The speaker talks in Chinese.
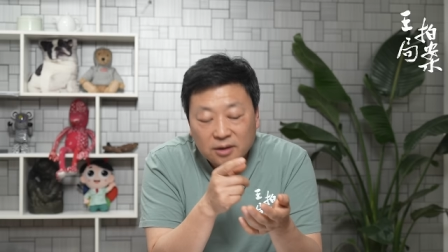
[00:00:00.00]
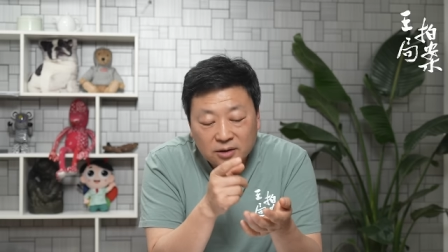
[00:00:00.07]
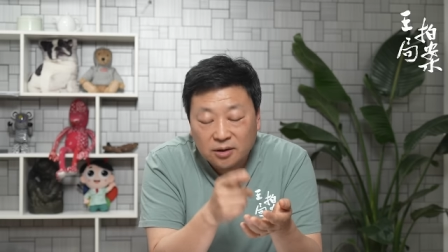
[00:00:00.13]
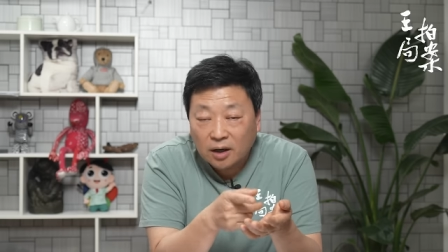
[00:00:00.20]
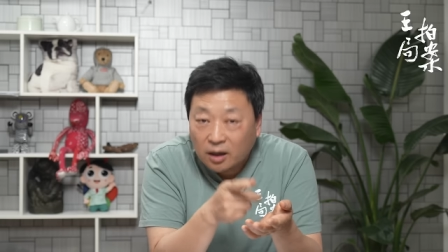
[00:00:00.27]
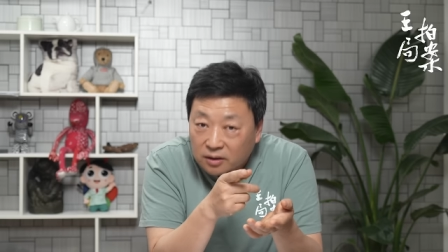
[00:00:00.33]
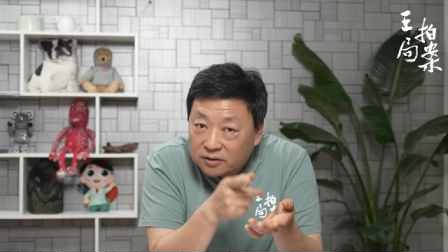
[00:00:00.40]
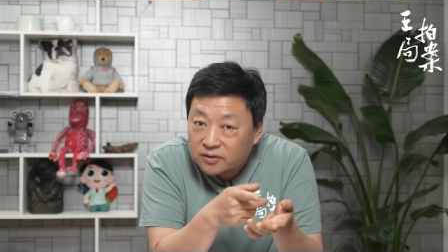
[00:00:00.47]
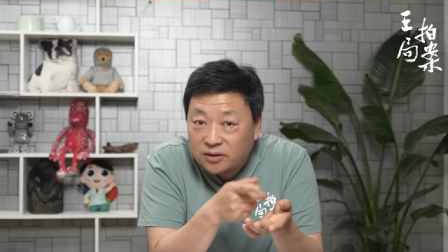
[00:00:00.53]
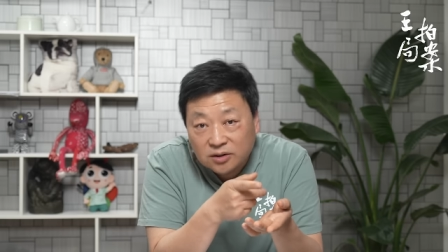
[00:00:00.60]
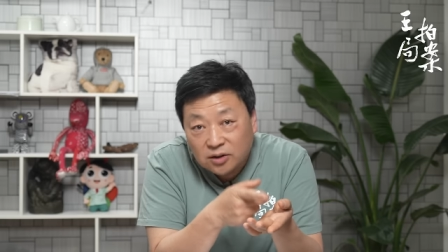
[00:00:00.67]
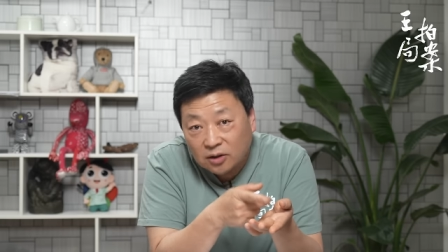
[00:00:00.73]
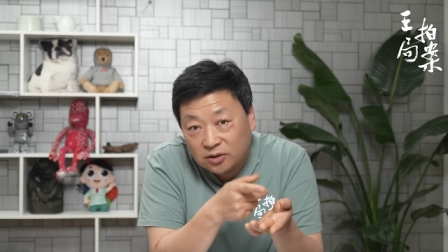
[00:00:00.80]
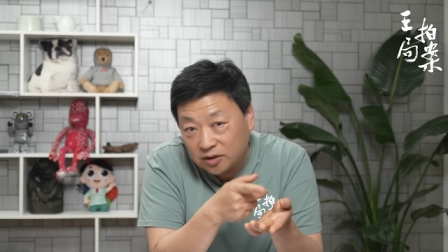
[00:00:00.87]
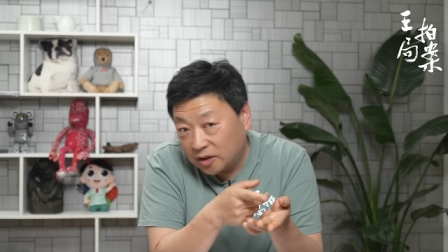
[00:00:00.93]
是二十四
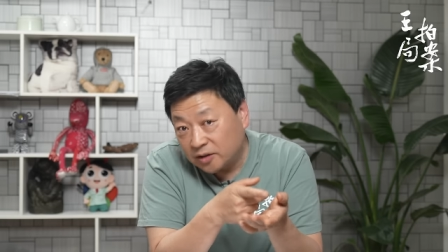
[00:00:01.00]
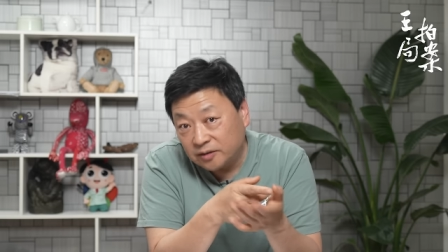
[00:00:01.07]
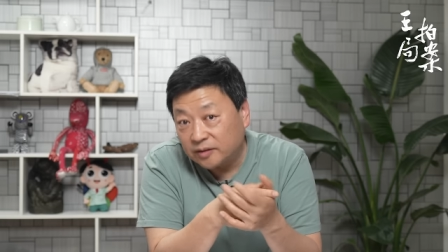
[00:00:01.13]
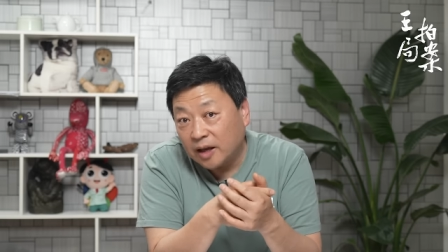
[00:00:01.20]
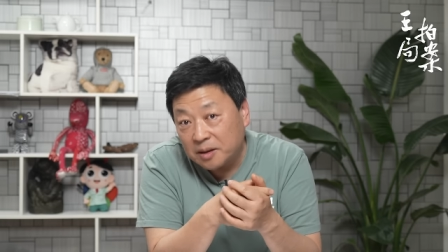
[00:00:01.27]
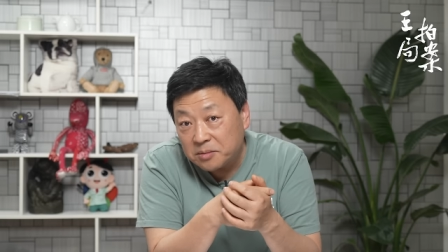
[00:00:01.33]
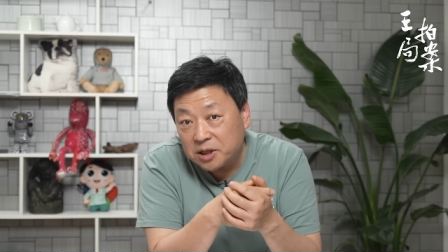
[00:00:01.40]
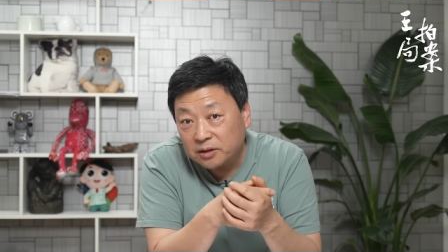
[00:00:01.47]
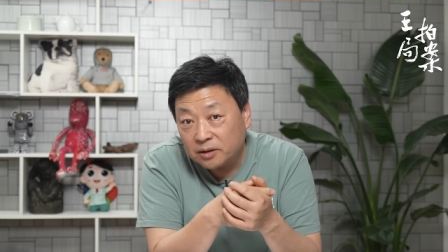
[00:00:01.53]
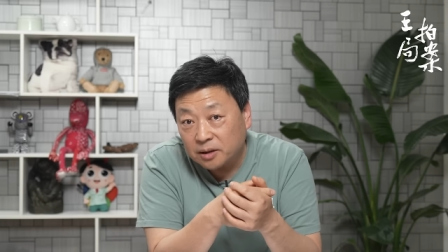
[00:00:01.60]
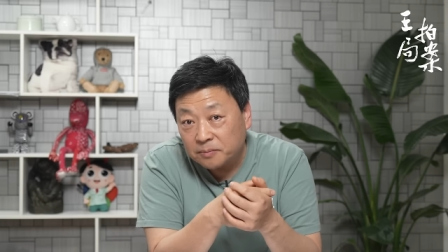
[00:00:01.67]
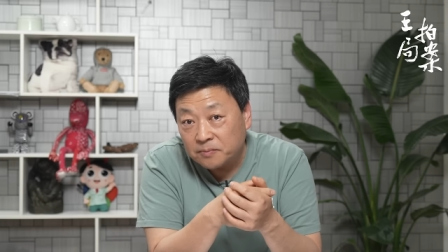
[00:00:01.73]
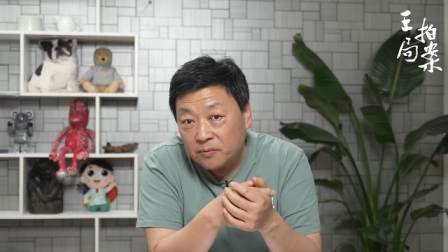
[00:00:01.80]
小时也是待命的。